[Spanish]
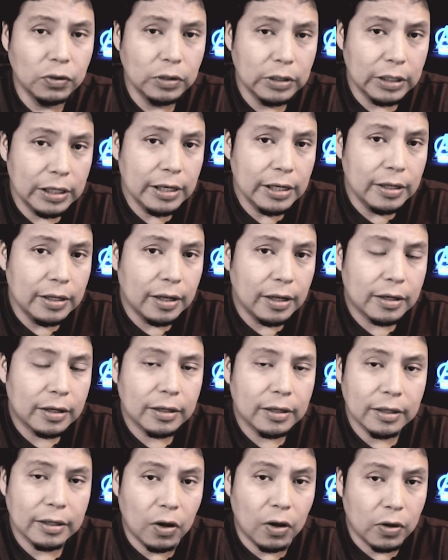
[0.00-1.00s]

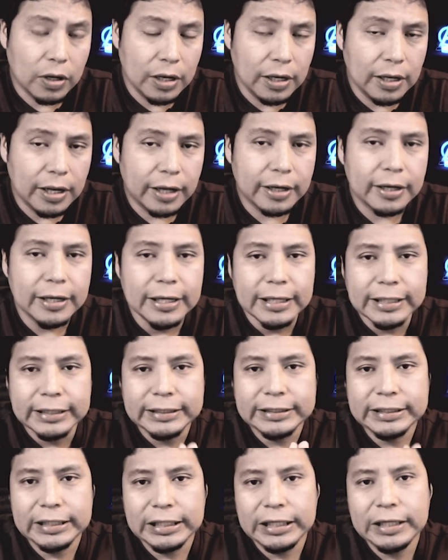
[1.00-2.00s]
Killer o Killer
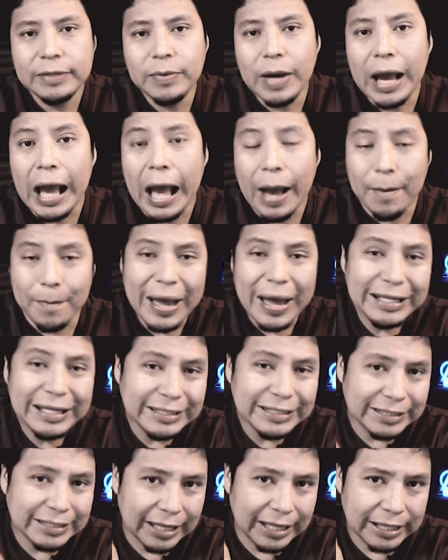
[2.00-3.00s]
se iba a
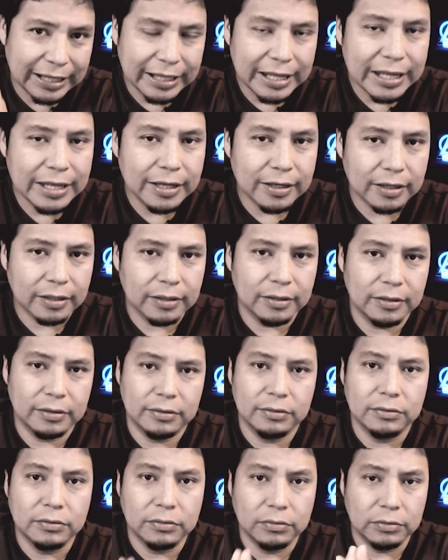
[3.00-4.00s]
mantener
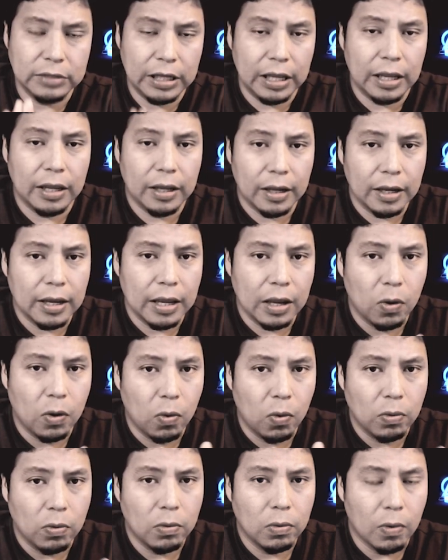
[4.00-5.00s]
en, en
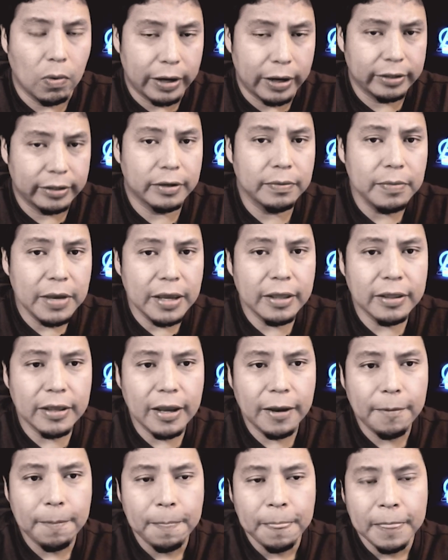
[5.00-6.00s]
Warner
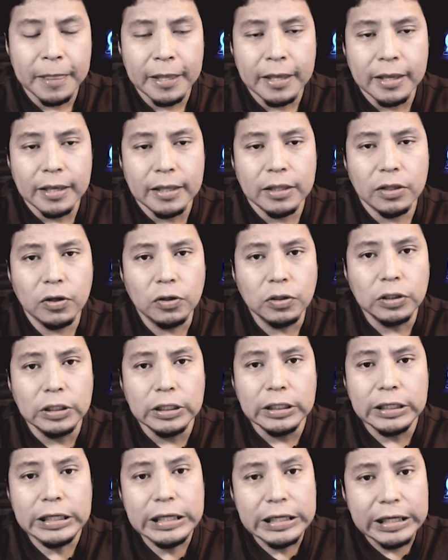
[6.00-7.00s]
Media, ¿no?
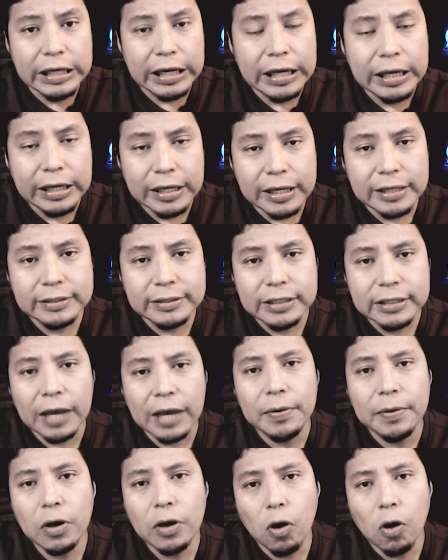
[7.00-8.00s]
Y que quién
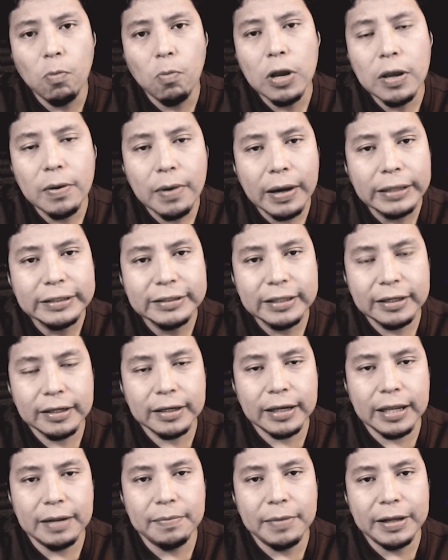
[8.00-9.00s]
sabe cómo iba a
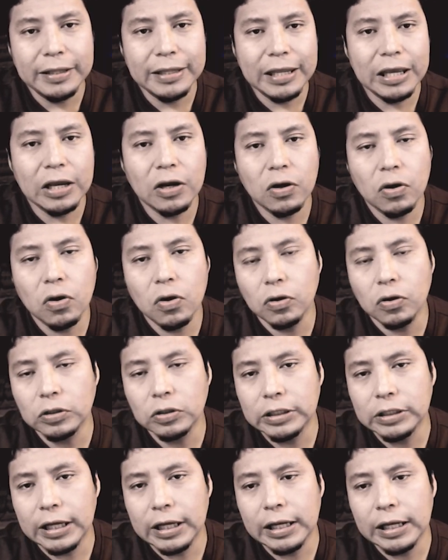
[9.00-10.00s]
ser el manejo
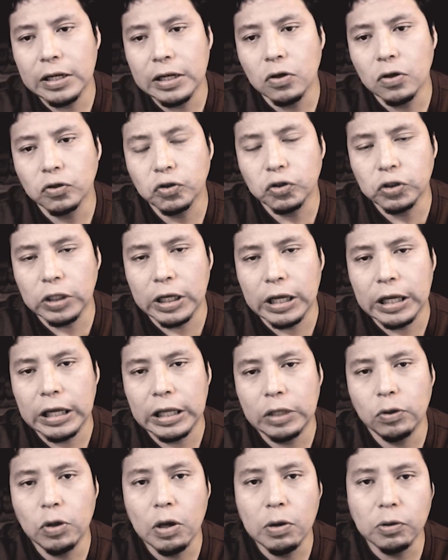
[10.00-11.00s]
de los
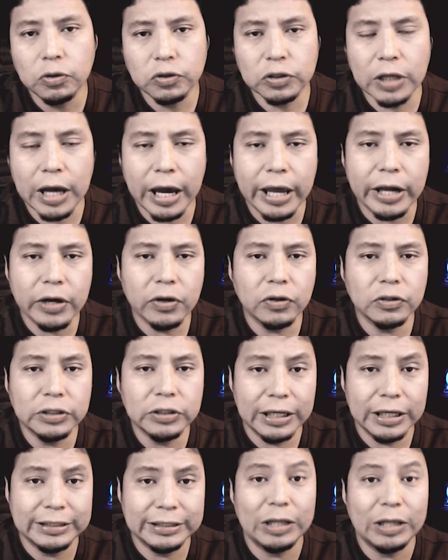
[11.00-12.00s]
eh, nuevos cargos
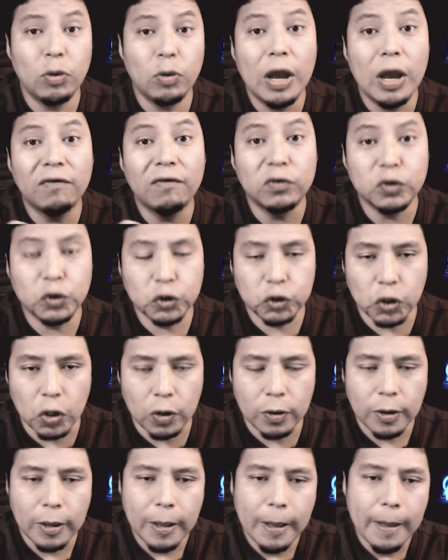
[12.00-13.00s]
de esta nueva
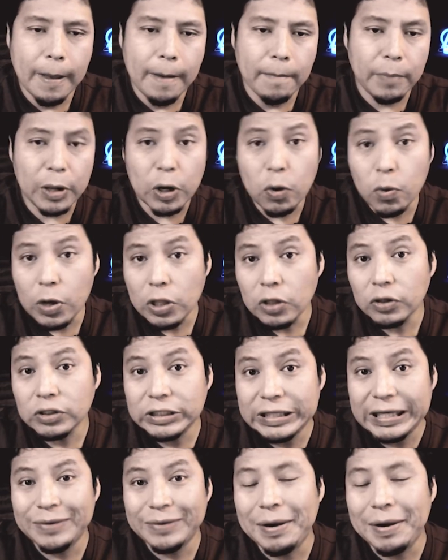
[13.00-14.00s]
fusión. Pero bueno,
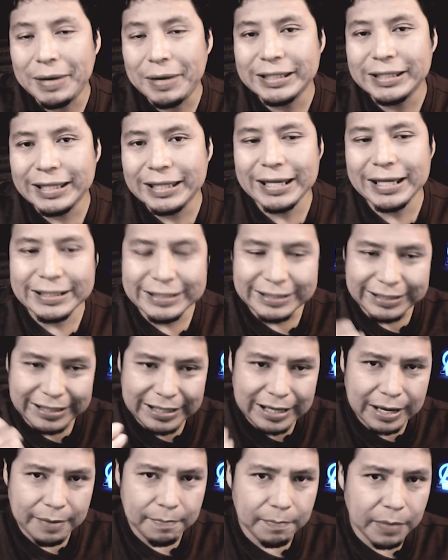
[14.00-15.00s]
se iba a mantener.
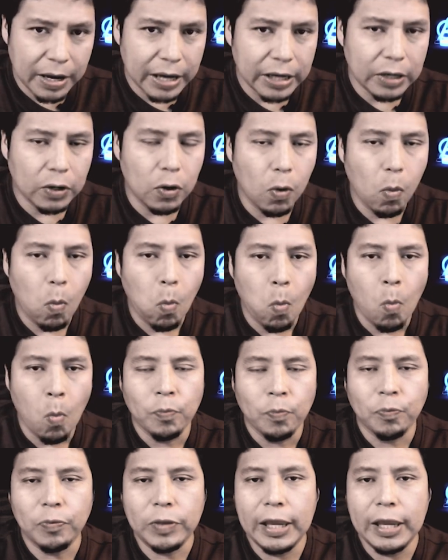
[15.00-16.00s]
Sin embargo,
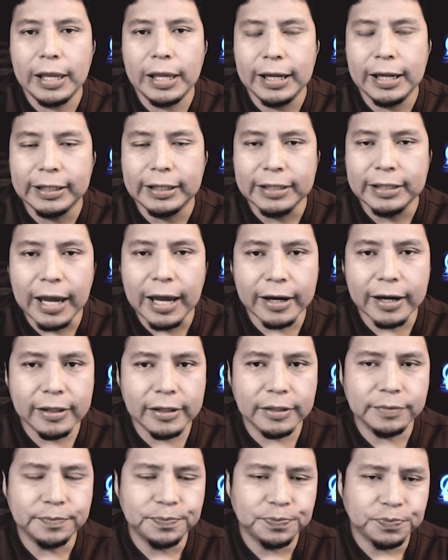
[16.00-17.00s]
en la
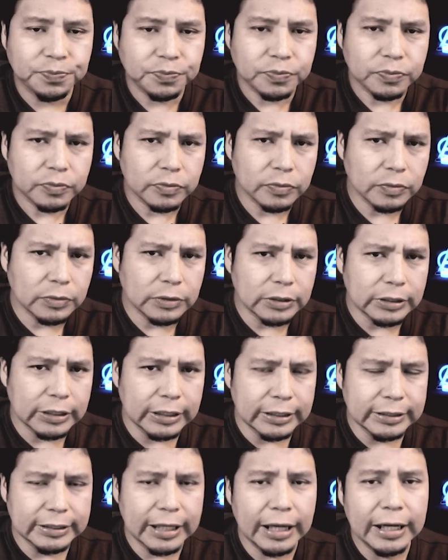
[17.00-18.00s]
tarde
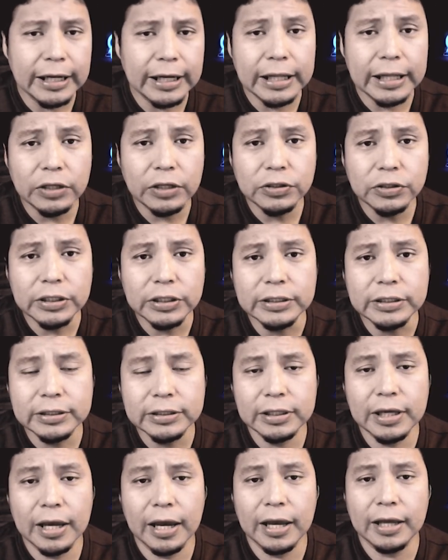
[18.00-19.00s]
sale la
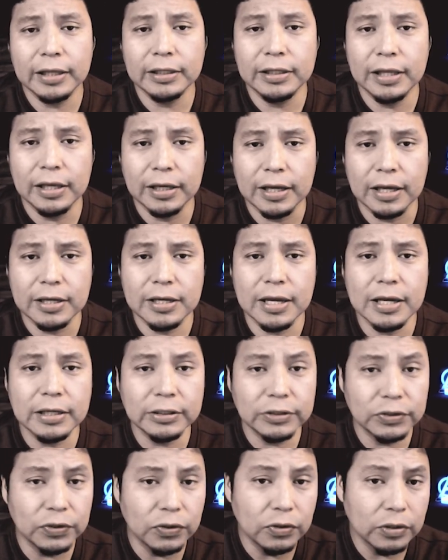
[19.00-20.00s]
noticia de que
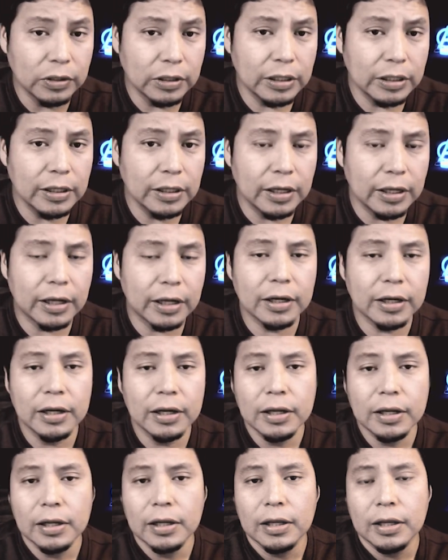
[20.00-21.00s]
Jason Killer
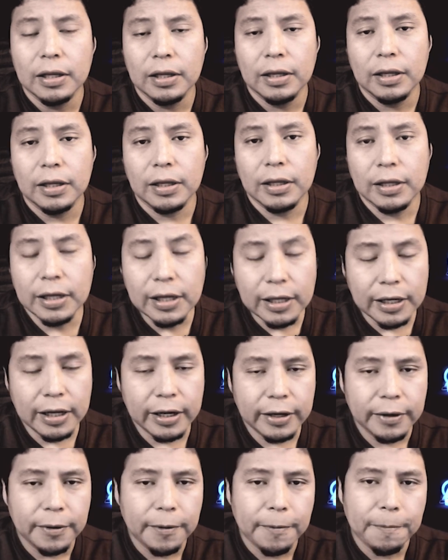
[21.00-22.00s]
eh,
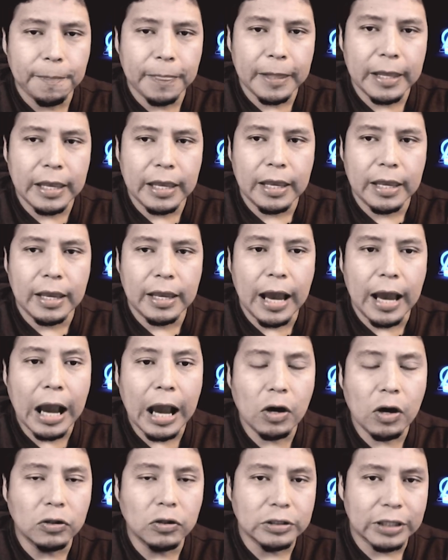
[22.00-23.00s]
eh,
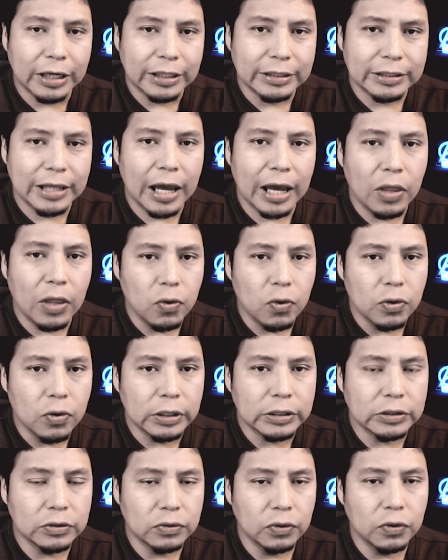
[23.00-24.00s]
ha contratado un
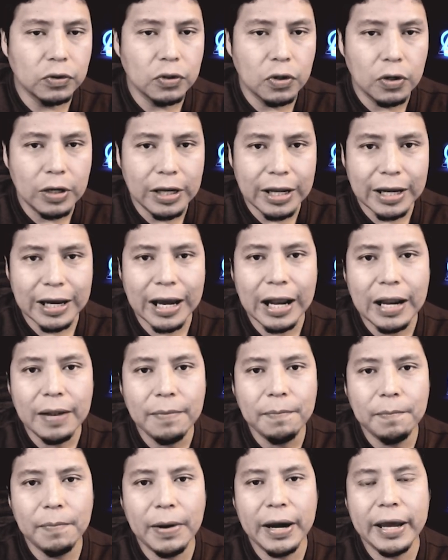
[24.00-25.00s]
estudio
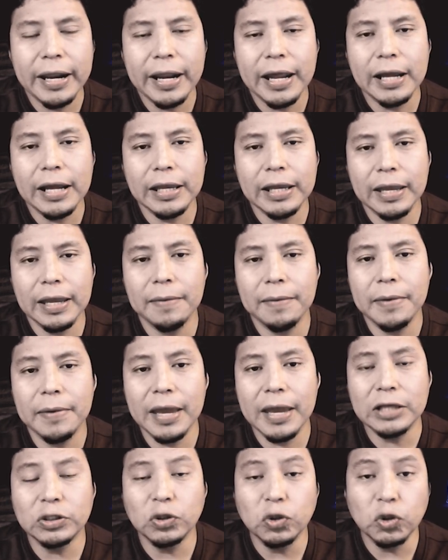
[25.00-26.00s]
legal para que
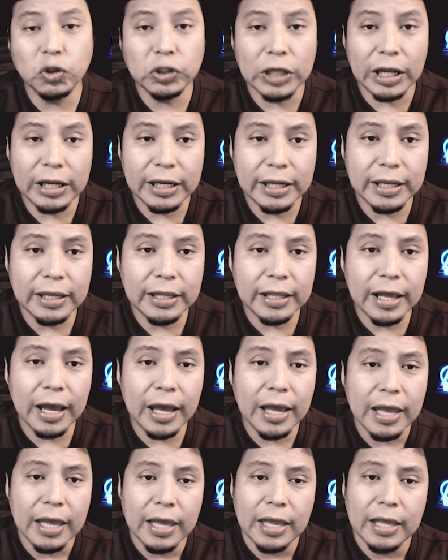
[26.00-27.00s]
vea su
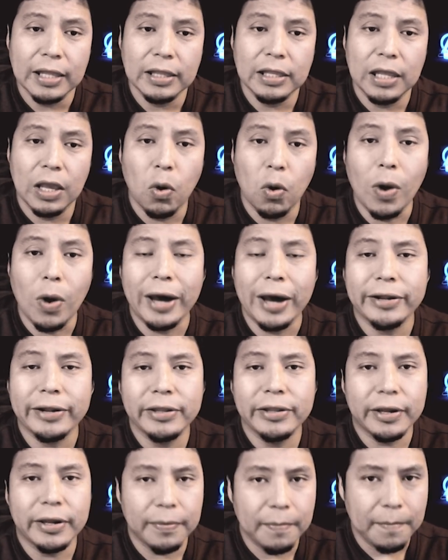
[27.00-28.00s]
salida de
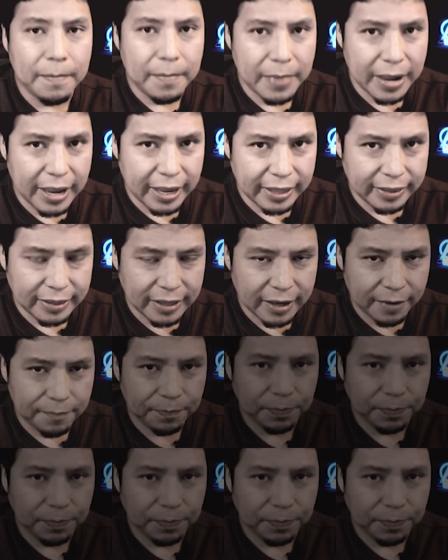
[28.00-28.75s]
Warner Media.